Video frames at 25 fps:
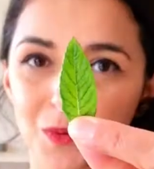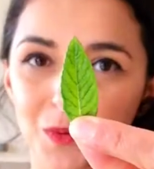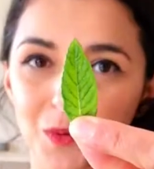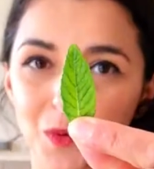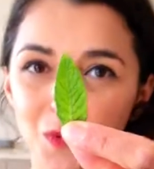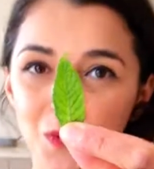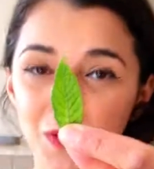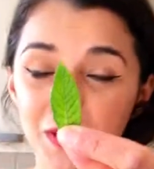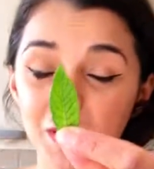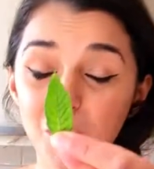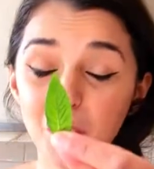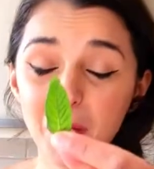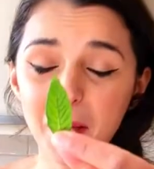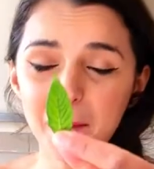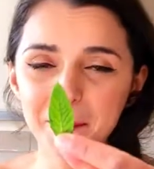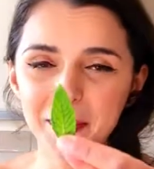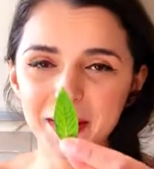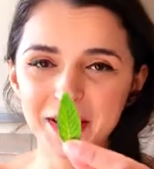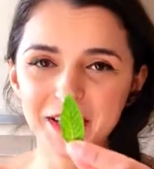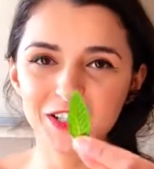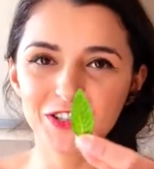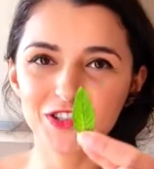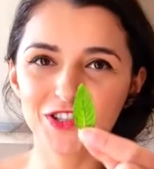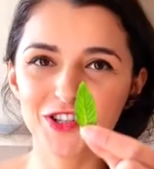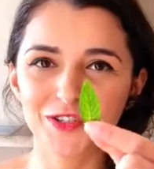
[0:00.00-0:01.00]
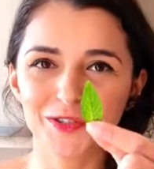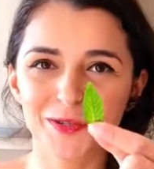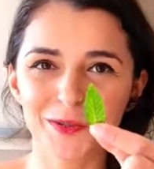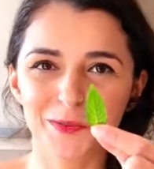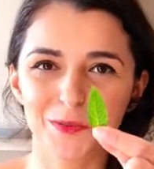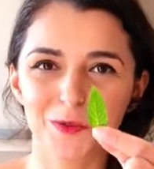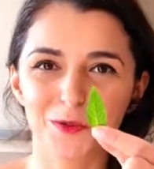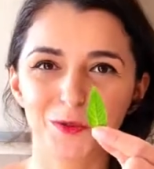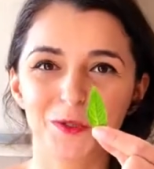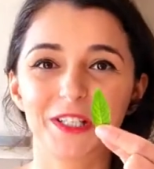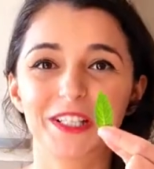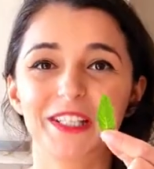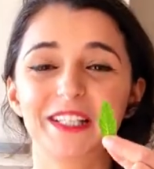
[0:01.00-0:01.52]
O que eu aprendi
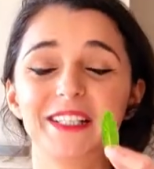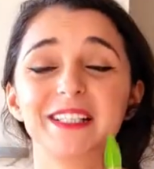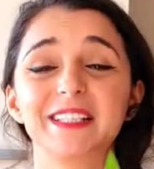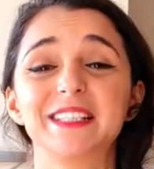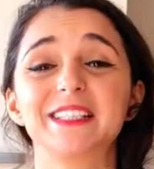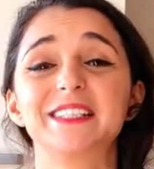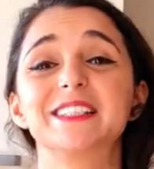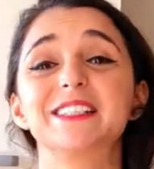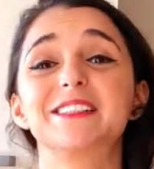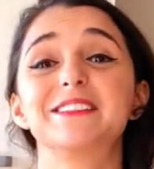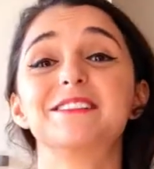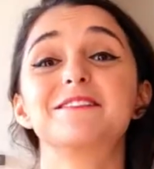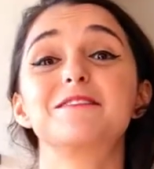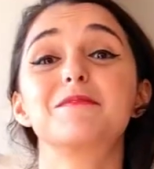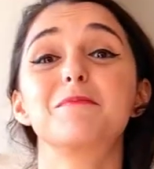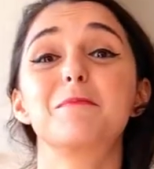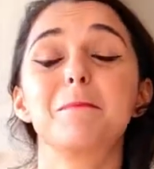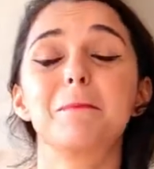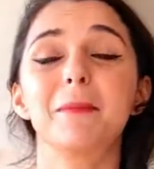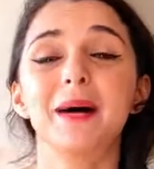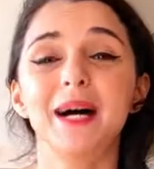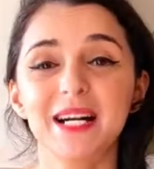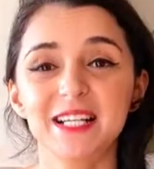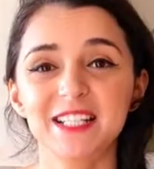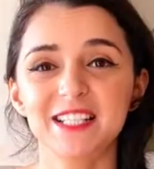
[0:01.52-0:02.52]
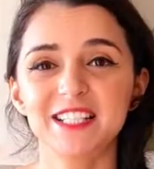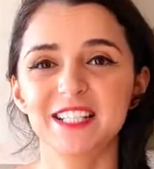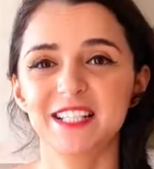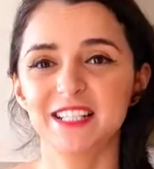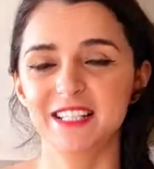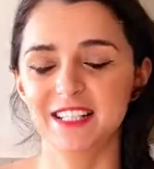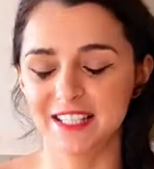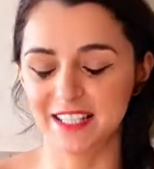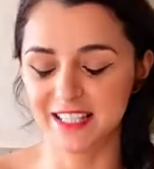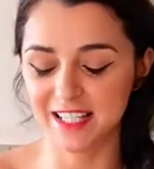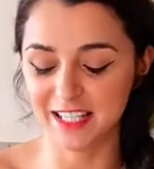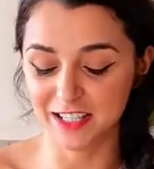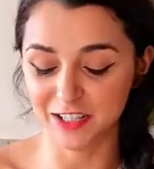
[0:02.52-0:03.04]
sobre o hortelã mais
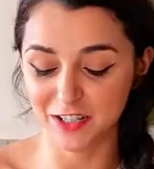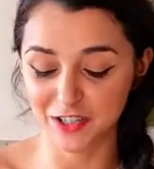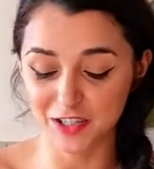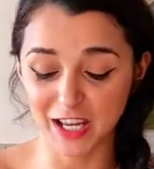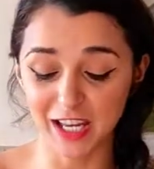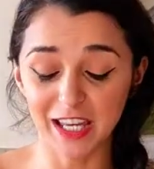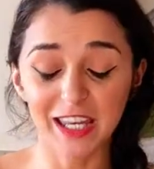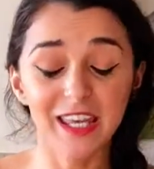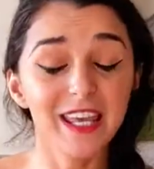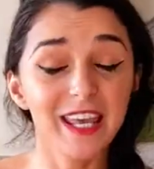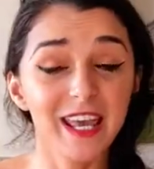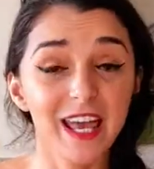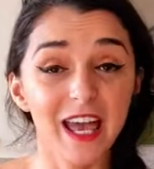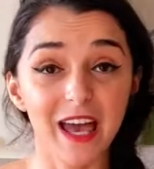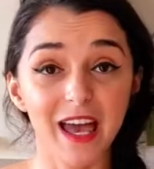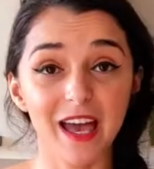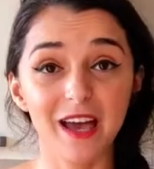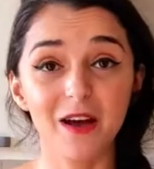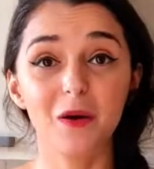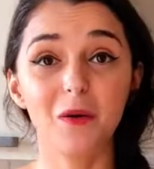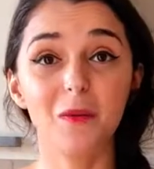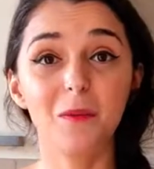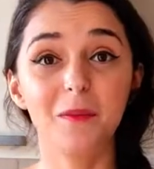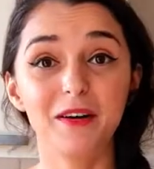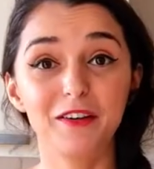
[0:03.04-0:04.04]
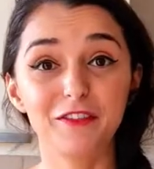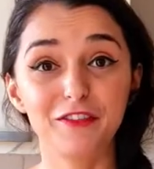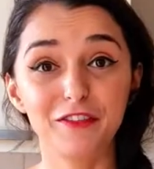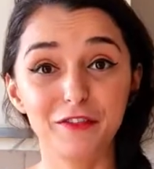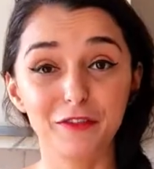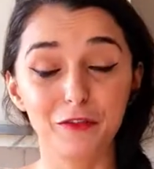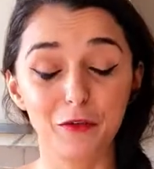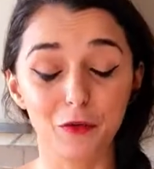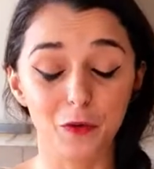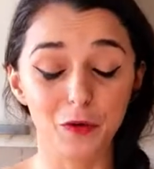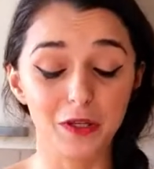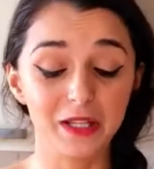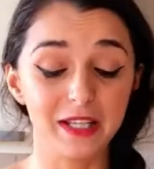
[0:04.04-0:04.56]
recente é que é uma
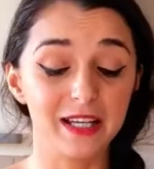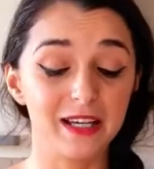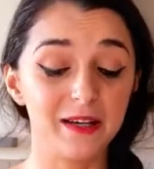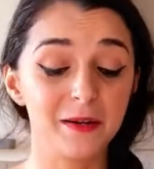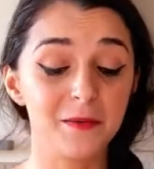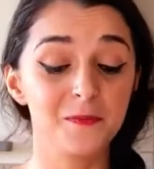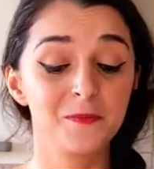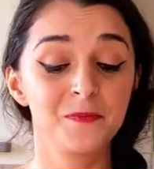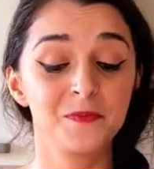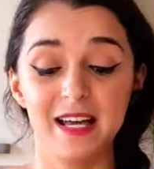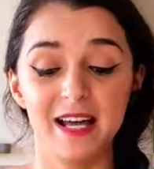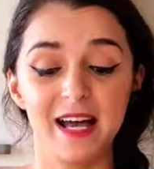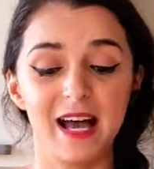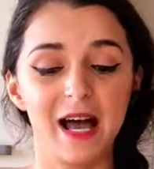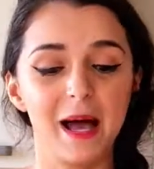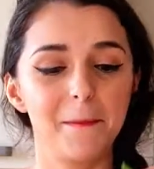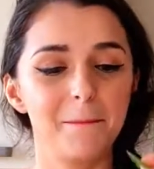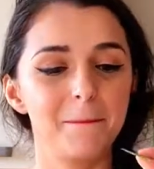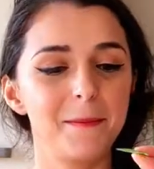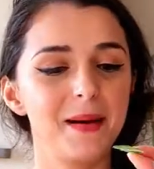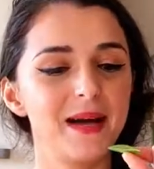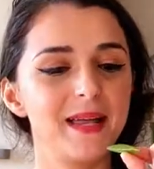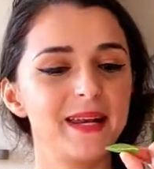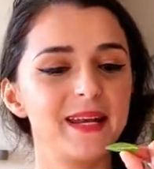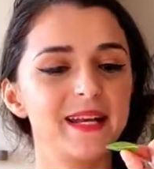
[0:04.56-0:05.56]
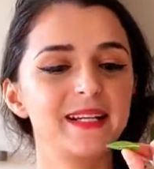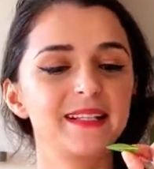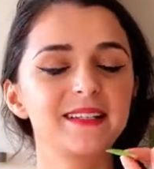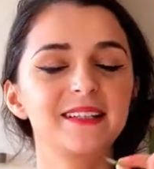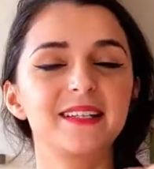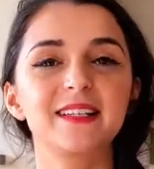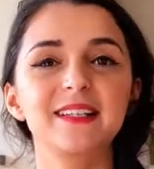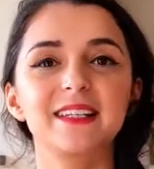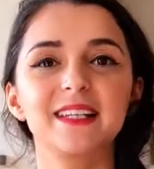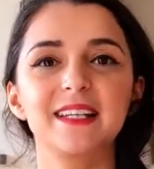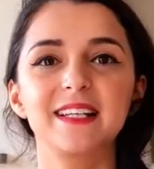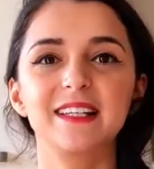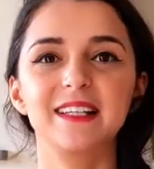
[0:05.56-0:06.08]
folha
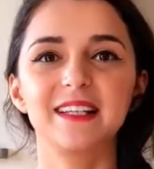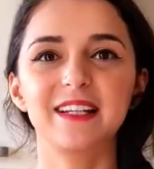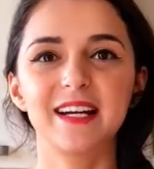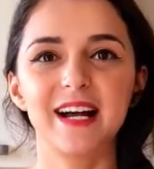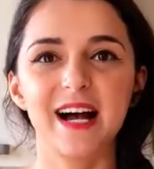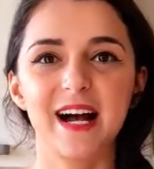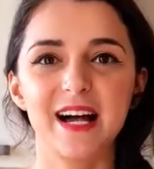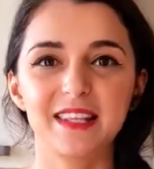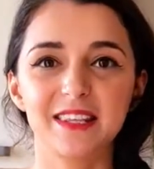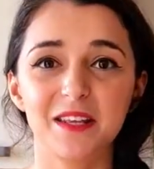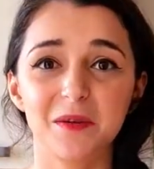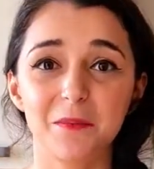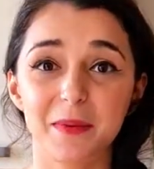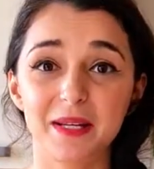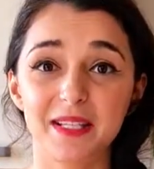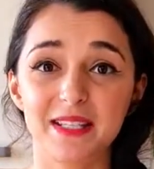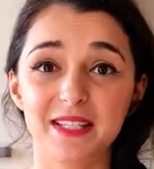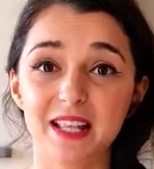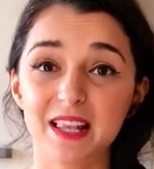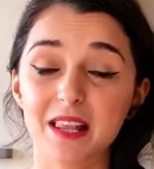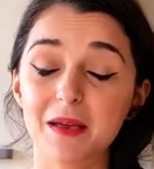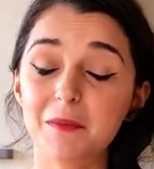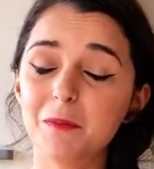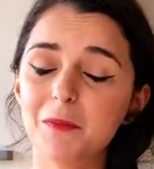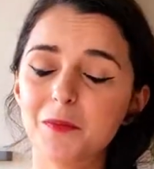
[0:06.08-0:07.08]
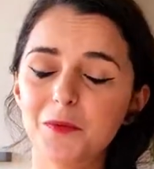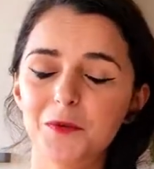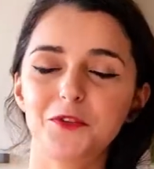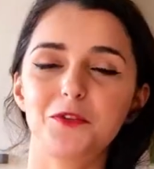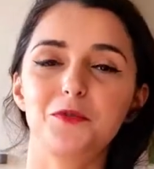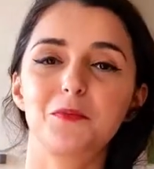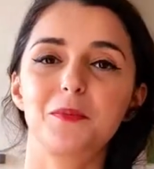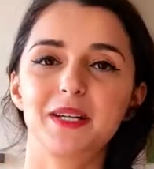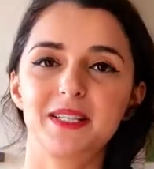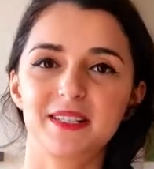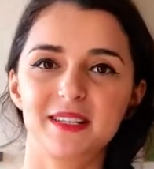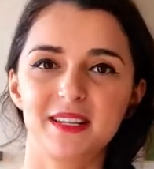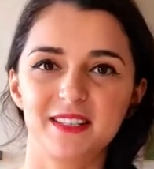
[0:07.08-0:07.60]
aparenta delicada, mas ela é muito
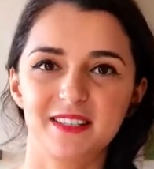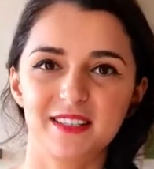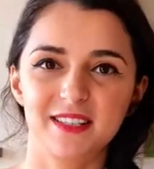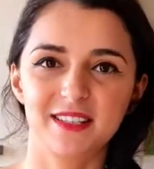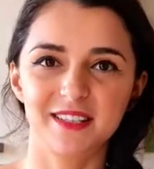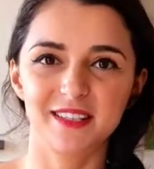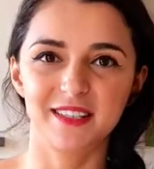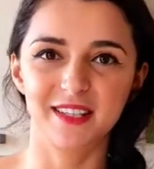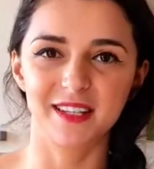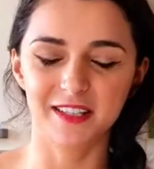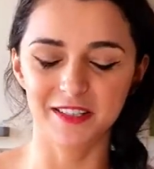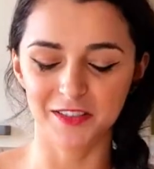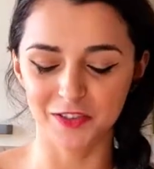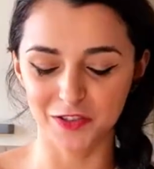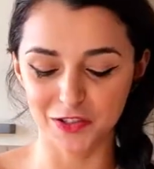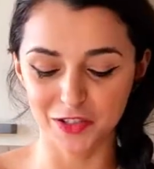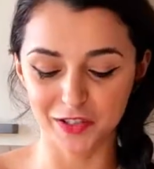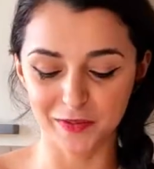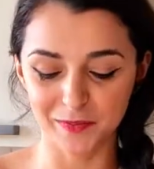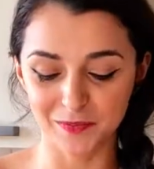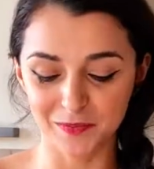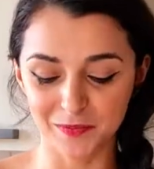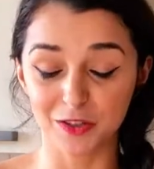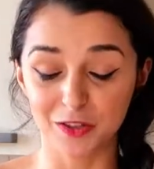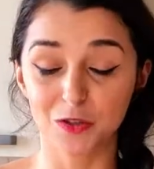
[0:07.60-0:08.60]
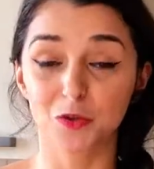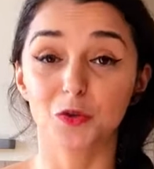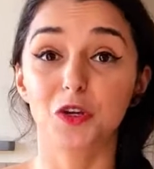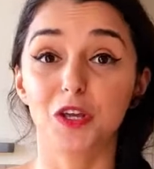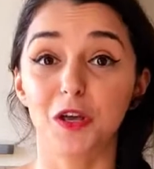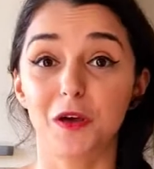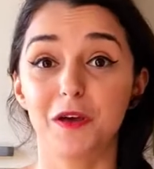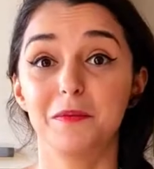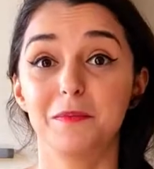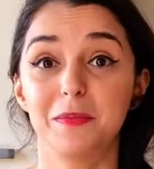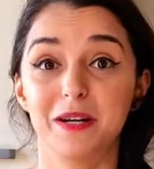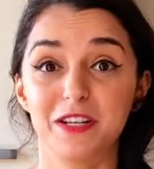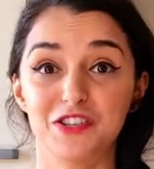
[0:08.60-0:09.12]
mais resistente do que
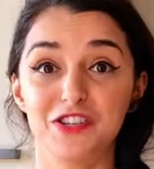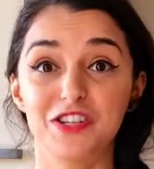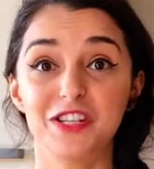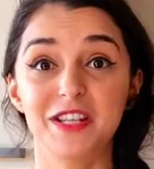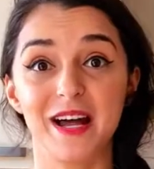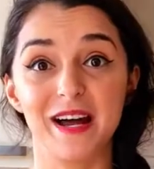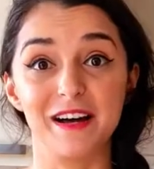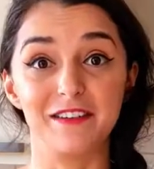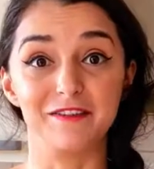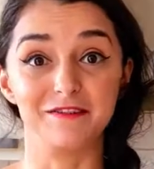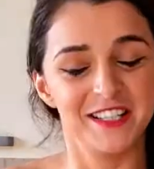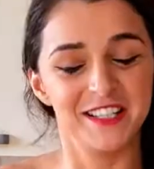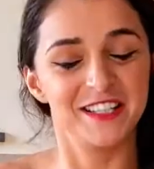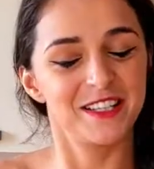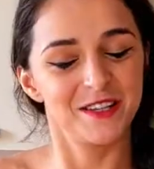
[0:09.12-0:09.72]
eu imaginava.